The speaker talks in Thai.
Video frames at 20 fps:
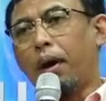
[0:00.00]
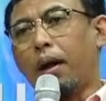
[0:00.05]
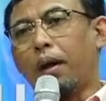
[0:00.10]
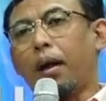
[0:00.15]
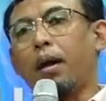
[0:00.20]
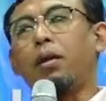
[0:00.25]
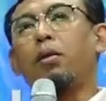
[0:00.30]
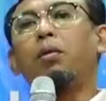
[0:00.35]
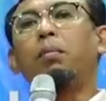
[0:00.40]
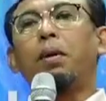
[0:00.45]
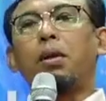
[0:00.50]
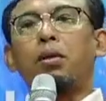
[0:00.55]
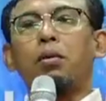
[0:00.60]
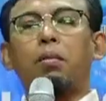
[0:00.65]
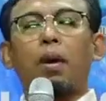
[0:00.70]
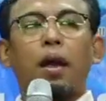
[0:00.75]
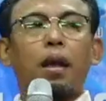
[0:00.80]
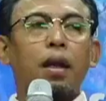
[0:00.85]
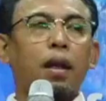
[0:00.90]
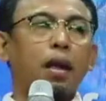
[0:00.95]
ในยุคปัจจุ
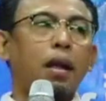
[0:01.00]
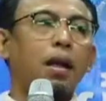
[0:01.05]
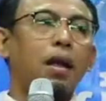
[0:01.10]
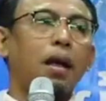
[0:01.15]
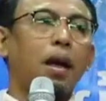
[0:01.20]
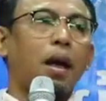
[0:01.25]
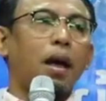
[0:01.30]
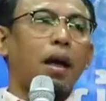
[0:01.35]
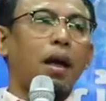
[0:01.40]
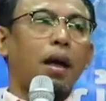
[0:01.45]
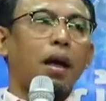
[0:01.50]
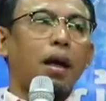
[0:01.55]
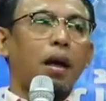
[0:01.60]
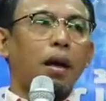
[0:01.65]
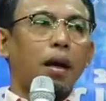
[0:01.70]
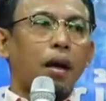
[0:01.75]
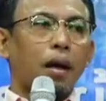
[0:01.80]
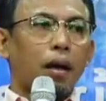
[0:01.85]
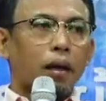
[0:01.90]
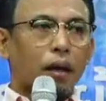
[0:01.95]
บันนี้เนี่ย
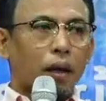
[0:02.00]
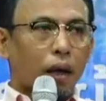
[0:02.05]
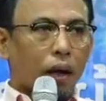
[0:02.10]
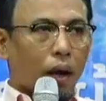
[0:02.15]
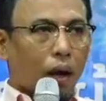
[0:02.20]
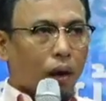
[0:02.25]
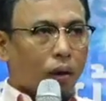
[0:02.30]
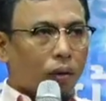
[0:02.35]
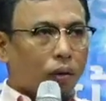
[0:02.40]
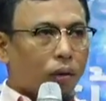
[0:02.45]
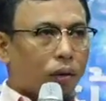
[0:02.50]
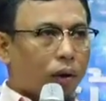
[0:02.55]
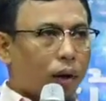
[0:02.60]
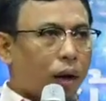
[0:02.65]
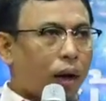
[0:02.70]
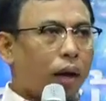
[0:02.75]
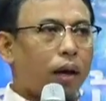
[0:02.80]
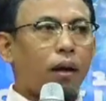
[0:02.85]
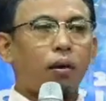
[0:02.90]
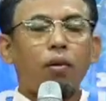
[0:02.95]
เรา
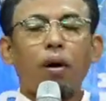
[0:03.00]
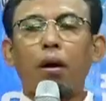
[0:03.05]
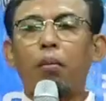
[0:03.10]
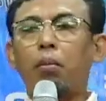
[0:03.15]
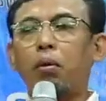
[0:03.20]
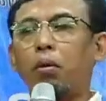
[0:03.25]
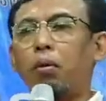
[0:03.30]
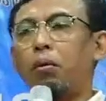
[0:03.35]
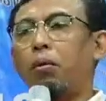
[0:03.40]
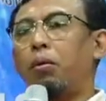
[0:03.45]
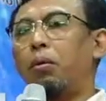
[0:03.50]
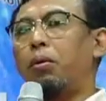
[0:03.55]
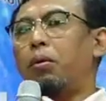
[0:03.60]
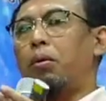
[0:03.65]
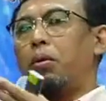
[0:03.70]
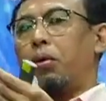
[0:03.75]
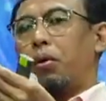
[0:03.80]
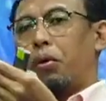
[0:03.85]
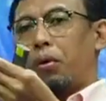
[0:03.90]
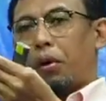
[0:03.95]
ให้ความรู้
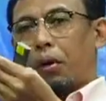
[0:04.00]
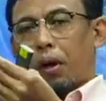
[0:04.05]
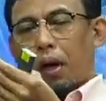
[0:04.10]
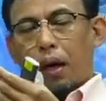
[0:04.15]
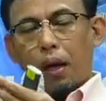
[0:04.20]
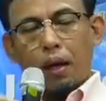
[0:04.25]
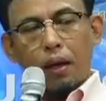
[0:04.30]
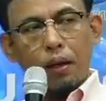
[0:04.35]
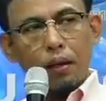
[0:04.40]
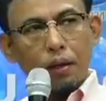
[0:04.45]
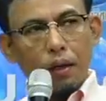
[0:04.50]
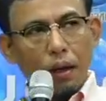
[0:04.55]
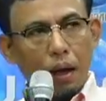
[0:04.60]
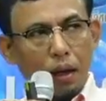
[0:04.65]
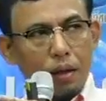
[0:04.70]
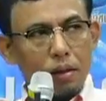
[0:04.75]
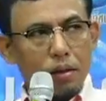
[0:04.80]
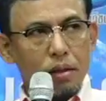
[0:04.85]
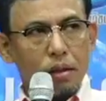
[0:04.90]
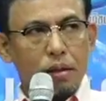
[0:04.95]
ให้
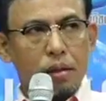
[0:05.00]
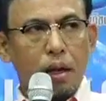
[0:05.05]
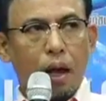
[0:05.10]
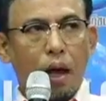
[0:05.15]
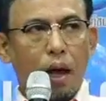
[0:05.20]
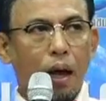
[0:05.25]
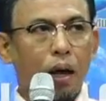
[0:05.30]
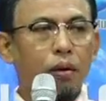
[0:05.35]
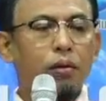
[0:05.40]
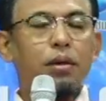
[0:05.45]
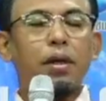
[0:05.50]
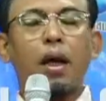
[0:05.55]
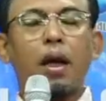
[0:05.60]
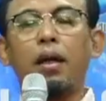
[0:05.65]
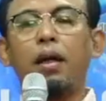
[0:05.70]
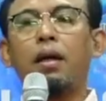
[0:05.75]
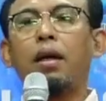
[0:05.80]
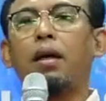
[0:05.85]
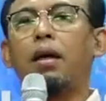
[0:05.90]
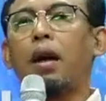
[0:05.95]
การศึกษาเข้าใจ
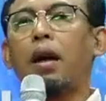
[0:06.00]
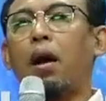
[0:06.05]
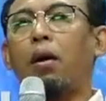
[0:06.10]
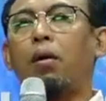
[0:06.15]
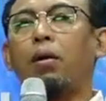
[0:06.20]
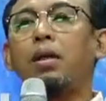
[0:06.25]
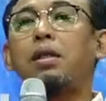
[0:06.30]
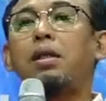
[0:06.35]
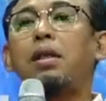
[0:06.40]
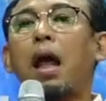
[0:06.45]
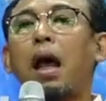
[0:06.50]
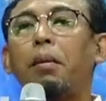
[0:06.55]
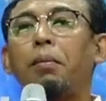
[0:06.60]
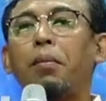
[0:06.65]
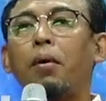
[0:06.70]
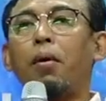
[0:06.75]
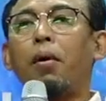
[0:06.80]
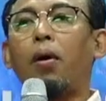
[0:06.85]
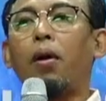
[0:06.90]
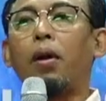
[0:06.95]
ในเรื่องราวของอิสลาม
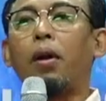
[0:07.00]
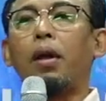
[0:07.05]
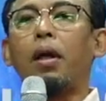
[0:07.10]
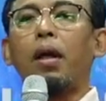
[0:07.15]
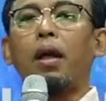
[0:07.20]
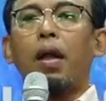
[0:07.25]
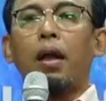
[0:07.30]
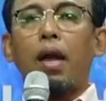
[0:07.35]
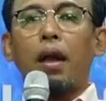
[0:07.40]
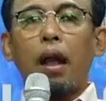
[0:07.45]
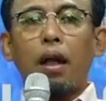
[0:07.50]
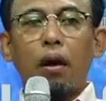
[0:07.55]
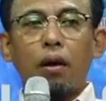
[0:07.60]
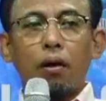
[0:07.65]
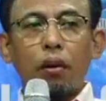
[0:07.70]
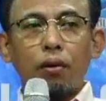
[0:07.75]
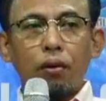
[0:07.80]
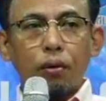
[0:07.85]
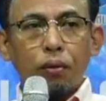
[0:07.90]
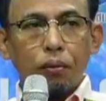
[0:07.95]
ก่อนแล้ว
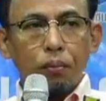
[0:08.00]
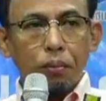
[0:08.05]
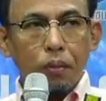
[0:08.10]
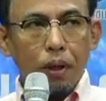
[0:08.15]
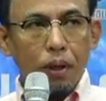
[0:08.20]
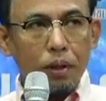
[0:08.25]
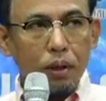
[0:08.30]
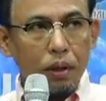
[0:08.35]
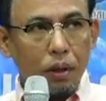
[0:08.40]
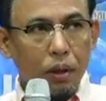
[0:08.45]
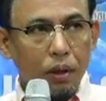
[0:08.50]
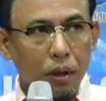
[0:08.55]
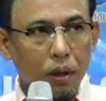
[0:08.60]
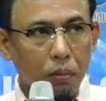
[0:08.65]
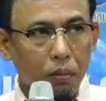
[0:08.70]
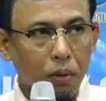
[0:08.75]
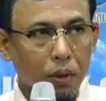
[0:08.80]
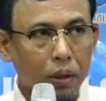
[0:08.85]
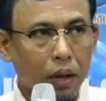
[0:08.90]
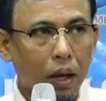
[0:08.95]
เมื่อถึงกระบ
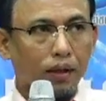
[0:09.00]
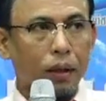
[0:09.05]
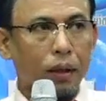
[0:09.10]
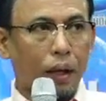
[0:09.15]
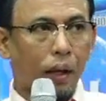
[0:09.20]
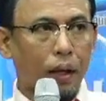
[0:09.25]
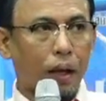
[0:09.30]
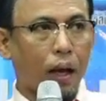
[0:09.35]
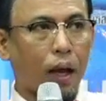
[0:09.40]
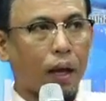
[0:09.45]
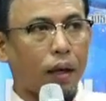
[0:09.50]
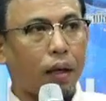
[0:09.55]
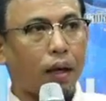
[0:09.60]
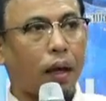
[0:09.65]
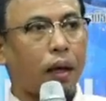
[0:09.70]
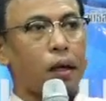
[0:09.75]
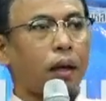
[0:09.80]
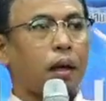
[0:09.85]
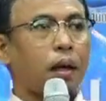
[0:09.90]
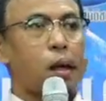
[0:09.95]
วนการแต่งงานเนี่ย
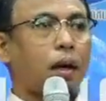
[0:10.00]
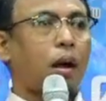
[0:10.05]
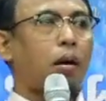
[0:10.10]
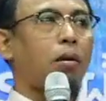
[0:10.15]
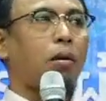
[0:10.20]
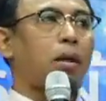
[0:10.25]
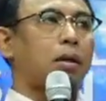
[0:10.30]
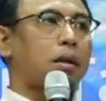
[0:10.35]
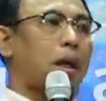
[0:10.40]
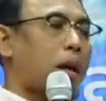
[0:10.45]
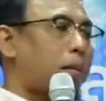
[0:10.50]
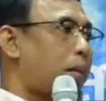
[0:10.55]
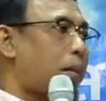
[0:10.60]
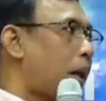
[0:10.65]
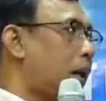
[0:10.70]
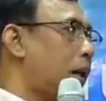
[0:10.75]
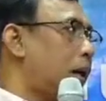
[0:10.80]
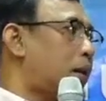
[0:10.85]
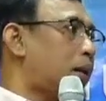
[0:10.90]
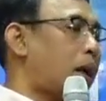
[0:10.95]
เราก็สามาร
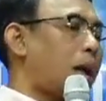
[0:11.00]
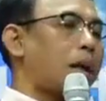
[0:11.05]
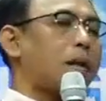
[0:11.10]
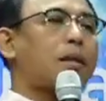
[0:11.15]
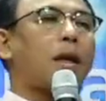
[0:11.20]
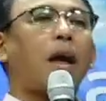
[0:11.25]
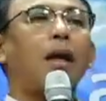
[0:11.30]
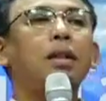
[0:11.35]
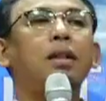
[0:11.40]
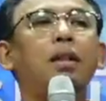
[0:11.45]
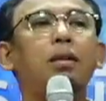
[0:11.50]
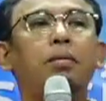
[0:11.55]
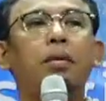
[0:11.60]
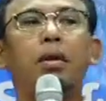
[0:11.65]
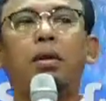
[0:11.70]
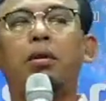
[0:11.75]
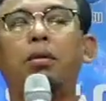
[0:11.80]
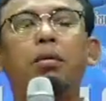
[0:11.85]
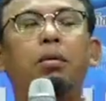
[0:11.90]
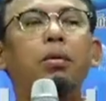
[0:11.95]
ถที่จะใช้ชีวิ
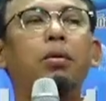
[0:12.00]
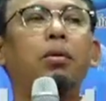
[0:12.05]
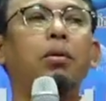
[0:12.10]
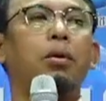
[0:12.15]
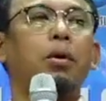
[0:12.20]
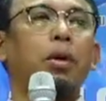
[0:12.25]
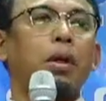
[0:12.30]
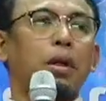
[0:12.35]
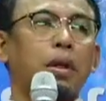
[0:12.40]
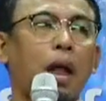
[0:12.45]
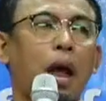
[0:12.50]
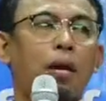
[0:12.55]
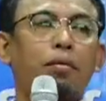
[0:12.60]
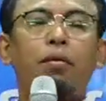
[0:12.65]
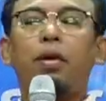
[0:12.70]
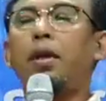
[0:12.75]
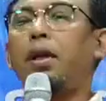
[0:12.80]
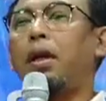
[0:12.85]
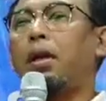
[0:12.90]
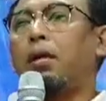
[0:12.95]
ตคู่ตาม
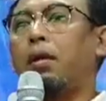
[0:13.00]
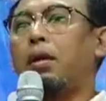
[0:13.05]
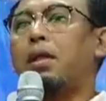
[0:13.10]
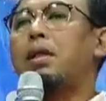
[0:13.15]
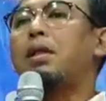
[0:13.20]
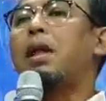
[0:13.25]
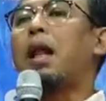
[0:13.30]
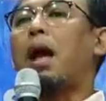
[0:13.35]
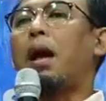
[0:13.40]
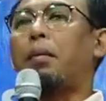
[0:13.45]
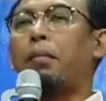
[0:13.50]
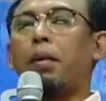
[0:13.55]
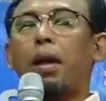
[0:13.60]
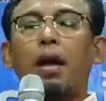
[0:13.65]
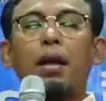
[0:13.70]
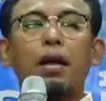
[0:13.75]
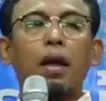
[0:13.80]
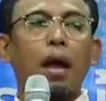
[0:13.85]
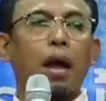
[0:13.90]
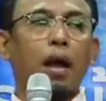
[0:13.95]
วิถีของอิสลาม
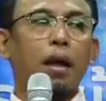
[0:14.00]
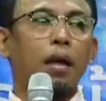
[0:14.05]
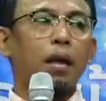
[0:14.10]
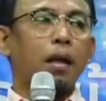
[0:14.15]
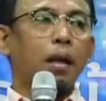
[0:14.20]
ได้อย่าง